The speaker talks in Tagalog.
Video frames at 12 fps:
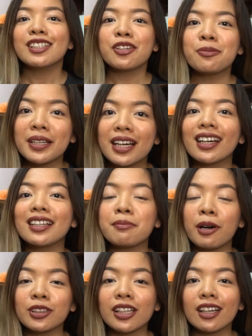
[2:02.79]
So bilang
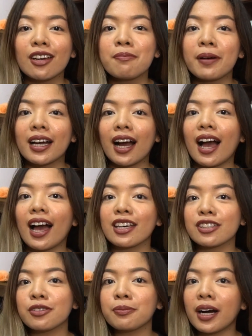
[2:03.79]
iniba ko talaga yung
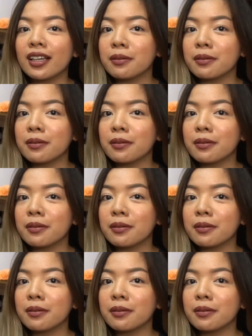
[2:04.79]
pagkakaayos ng